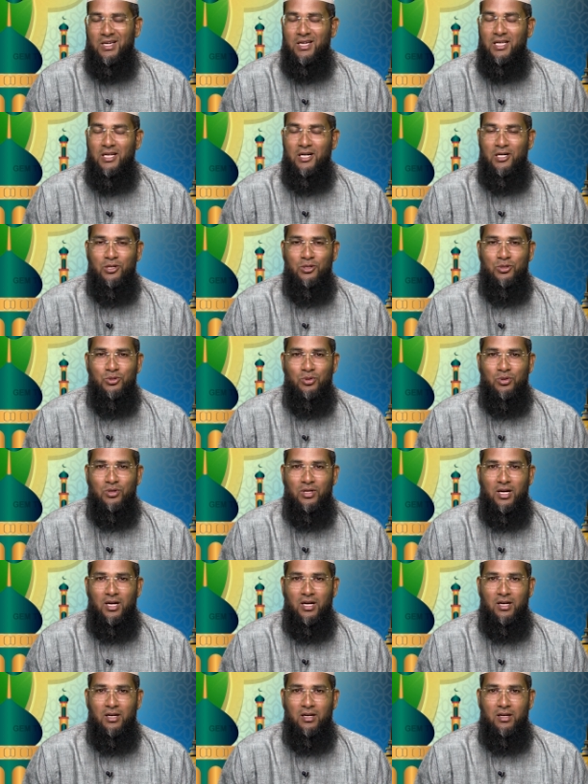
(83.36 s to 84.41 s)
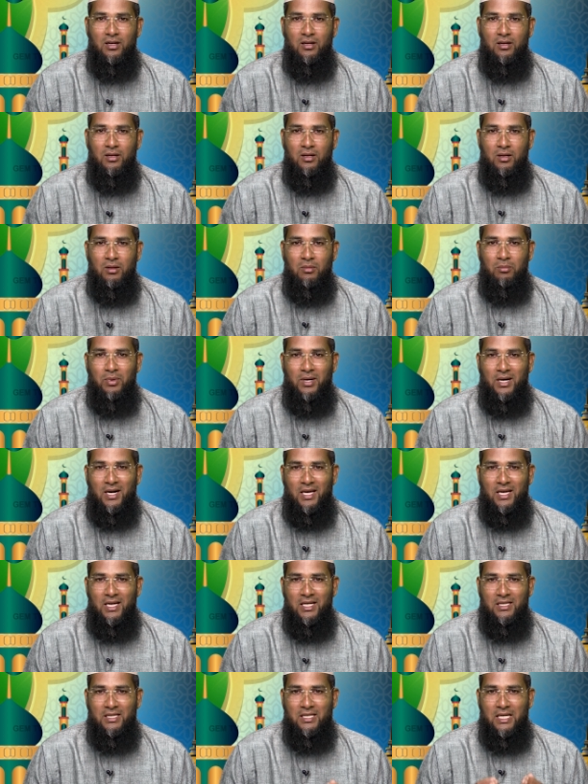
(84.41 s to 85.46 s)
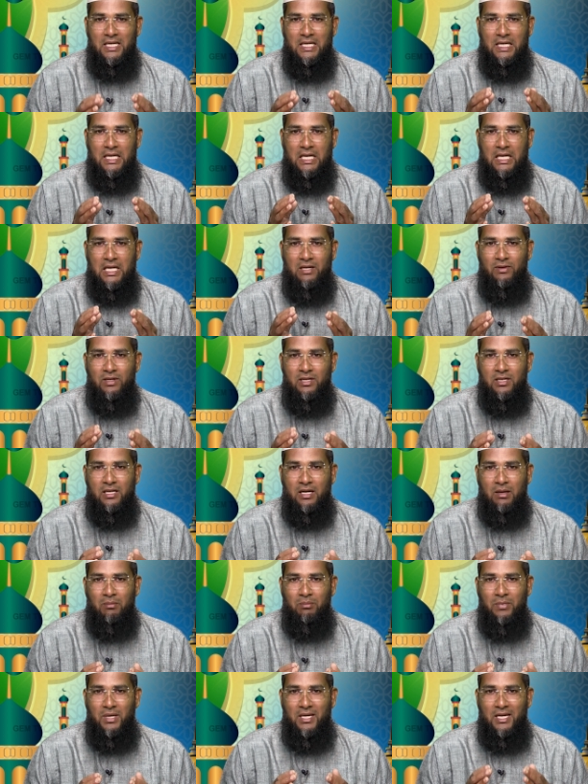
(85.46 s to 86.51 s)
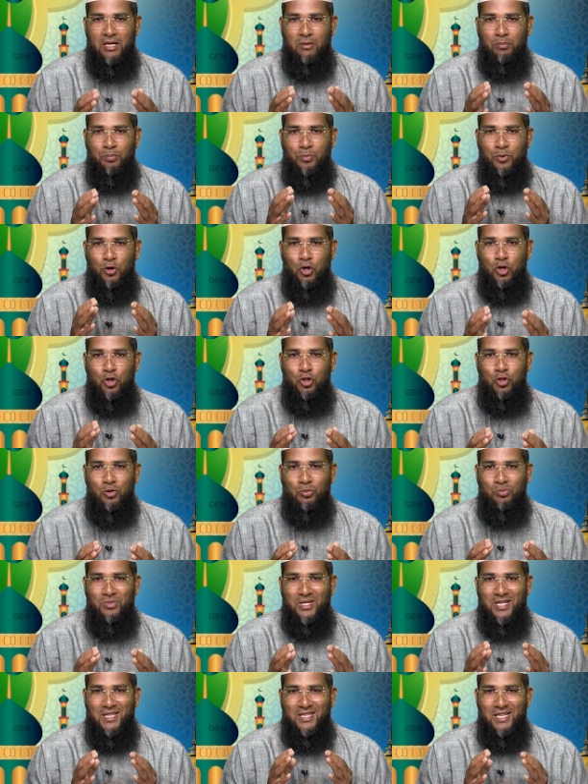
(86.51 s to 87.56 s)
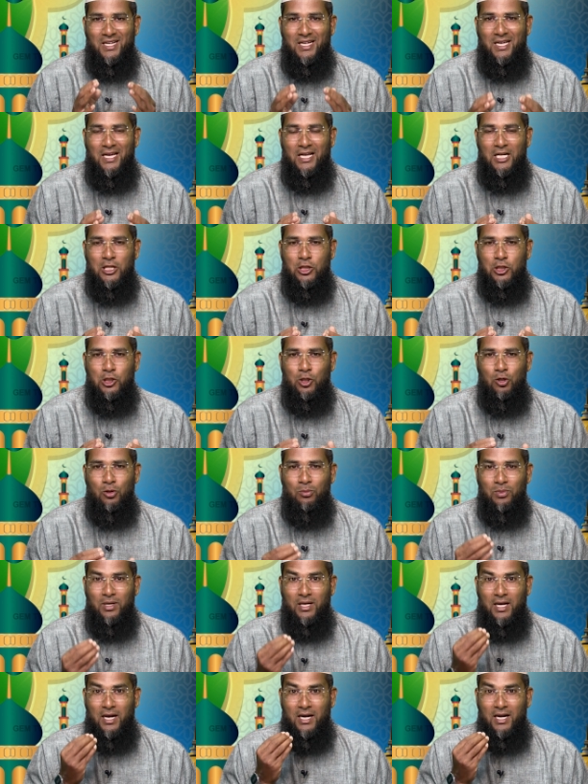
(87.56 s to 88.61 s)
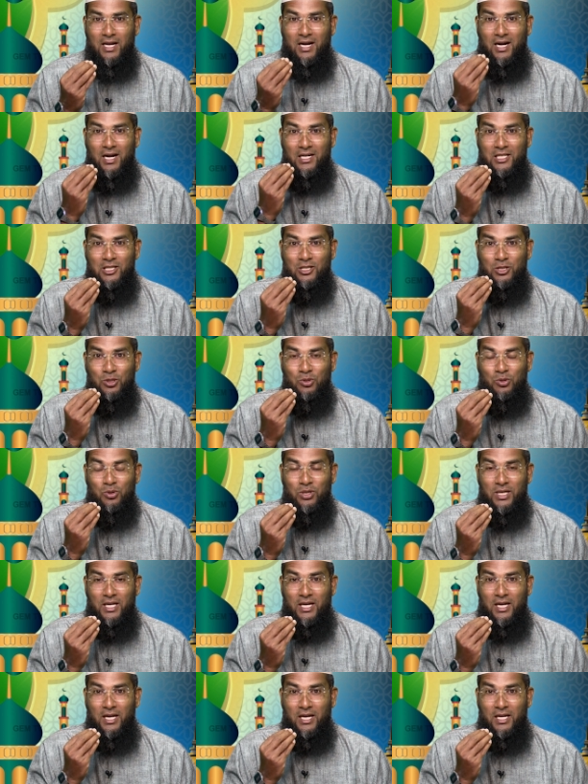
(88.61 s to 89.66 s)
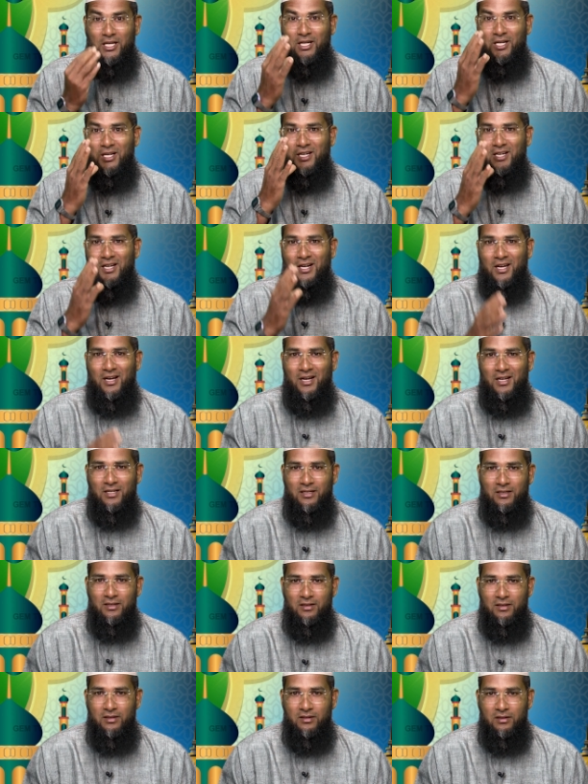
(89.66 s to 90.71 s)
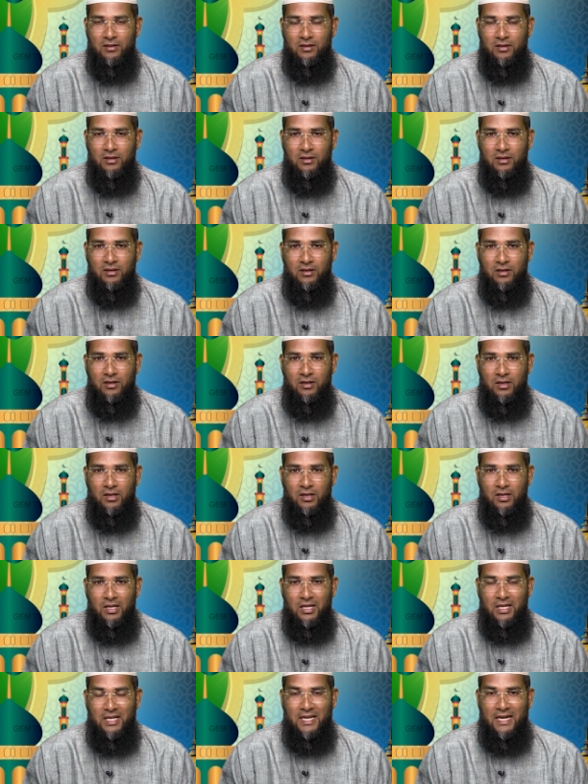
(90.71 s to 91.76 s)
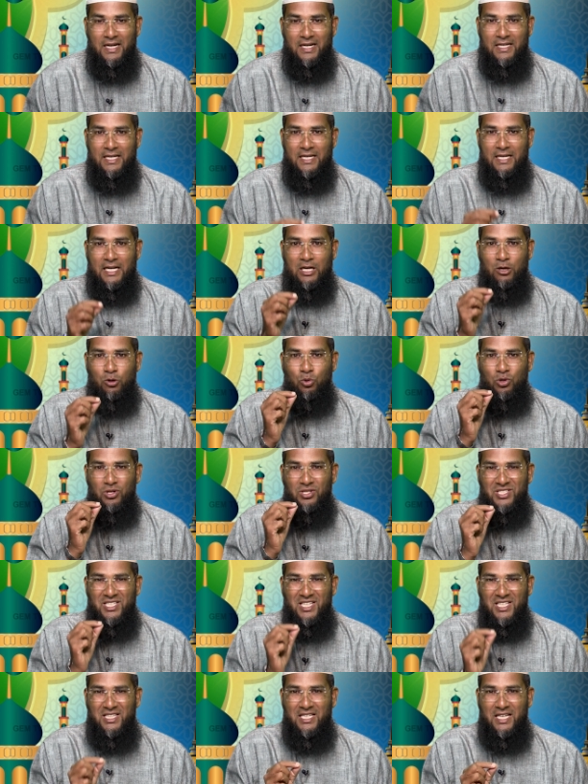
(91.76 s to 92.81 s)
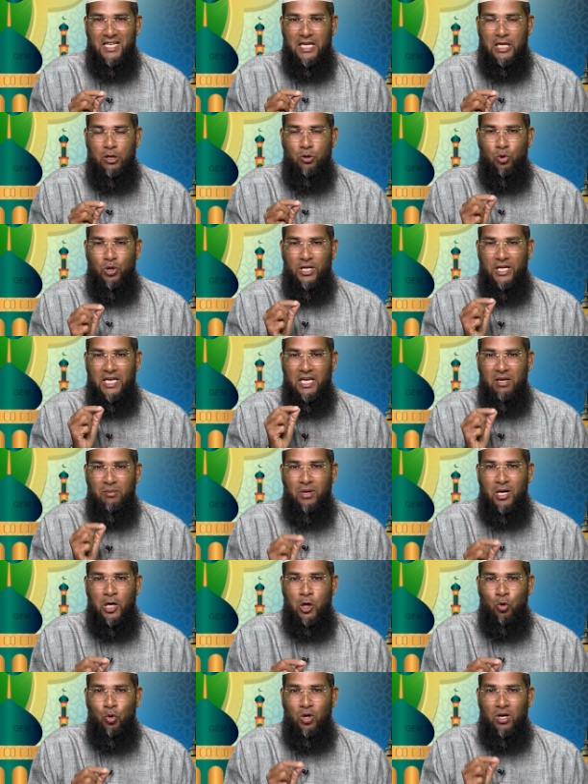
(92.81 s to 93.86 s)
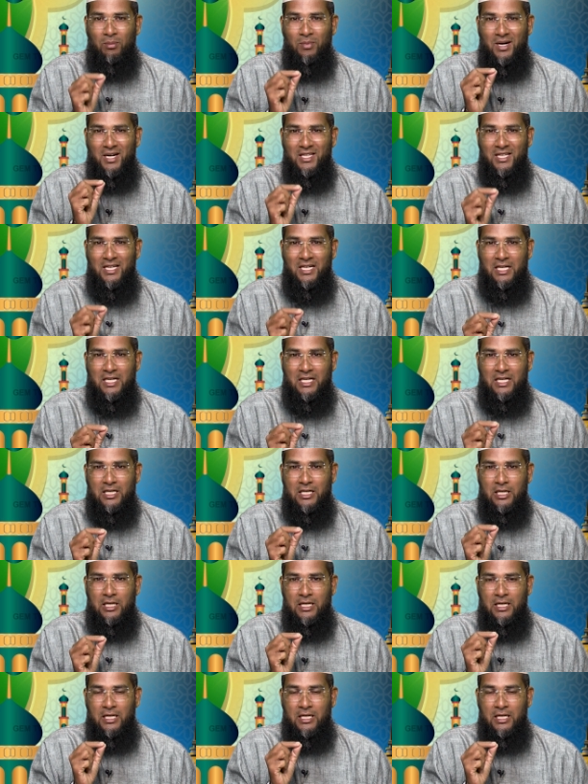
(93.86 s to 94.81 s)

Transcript: ஏனென்று சொன்னால் படைத்த இறைவன் நம்மை எப்பொழுதும் எந்த நேரத்திலும் கண்காணித்து கொண்டே இருக்கிறான் என்கிற ஒரு சிந்தனை ஒரு ஈமான் உள்ள மனிதனுக்கு